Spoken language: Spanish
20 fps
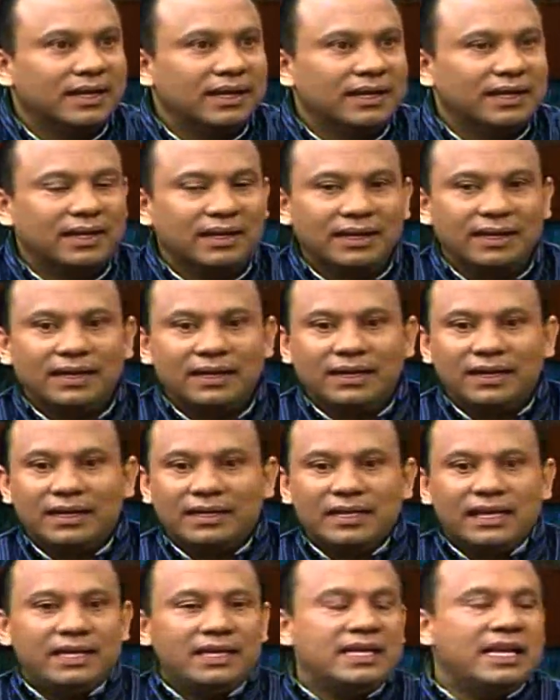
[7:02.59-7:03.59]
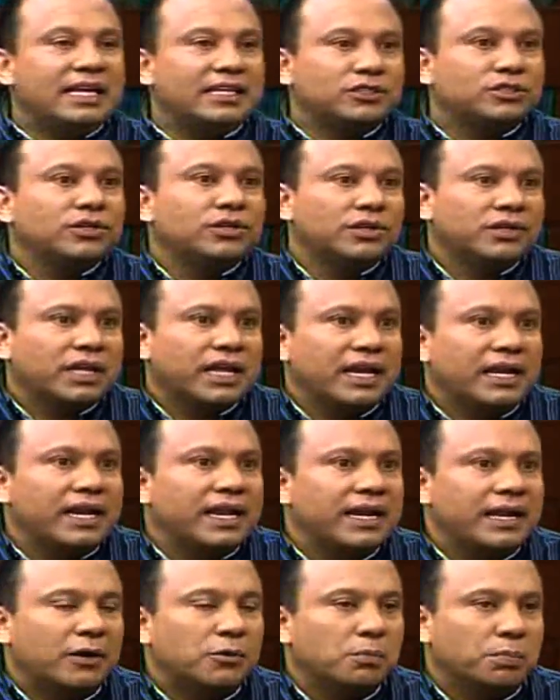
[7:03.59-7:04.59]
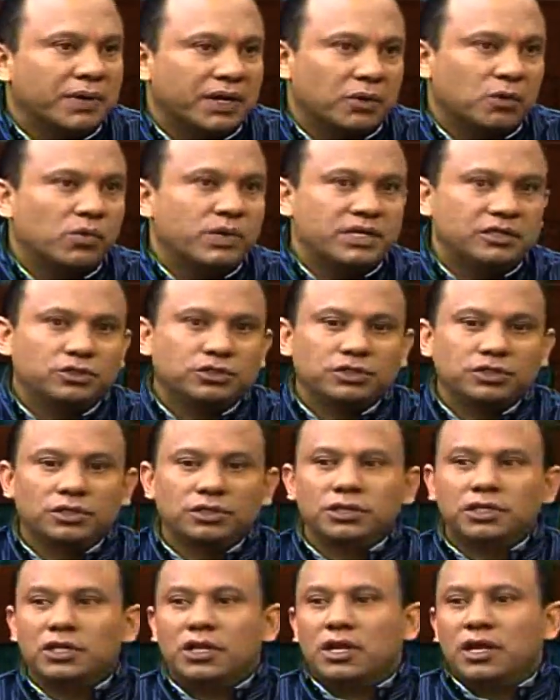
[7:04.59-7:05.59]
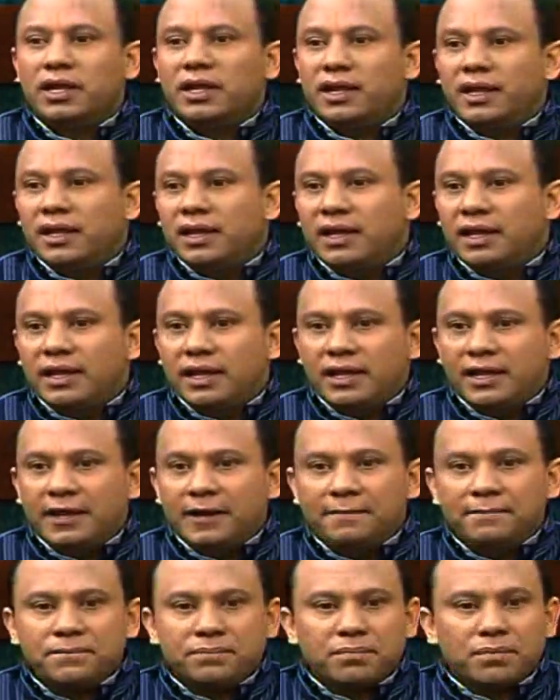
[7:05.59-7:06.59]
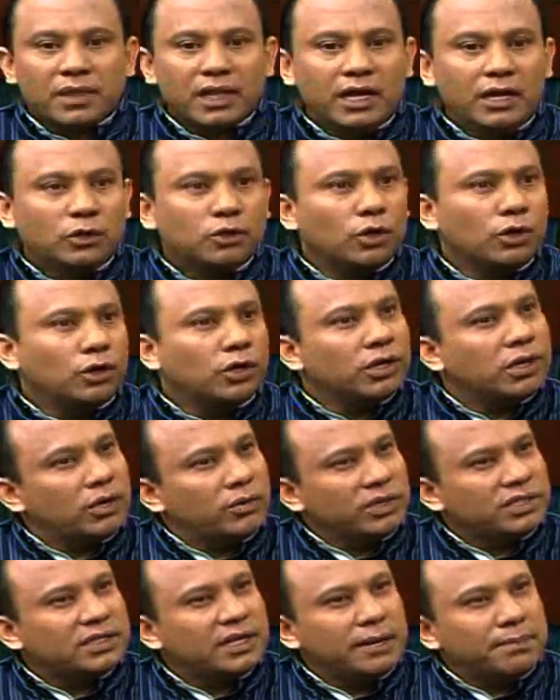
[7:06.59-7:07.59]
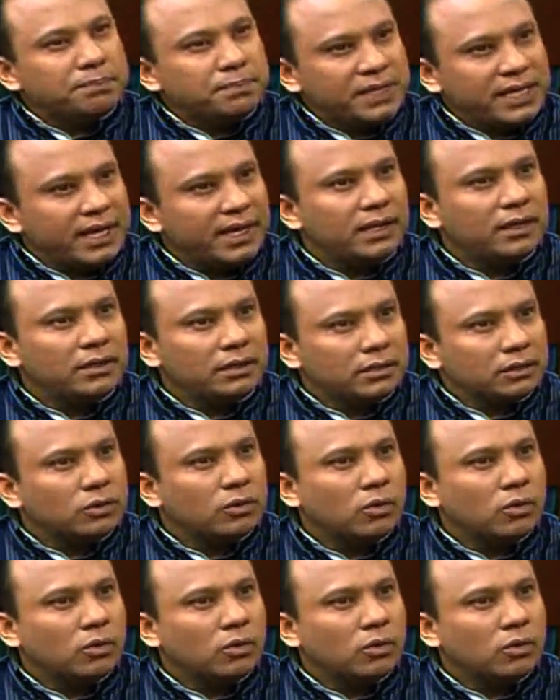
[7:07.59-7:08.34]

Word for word: eh, y eso genera un prejuicio. Eh, el color de nuestra piel,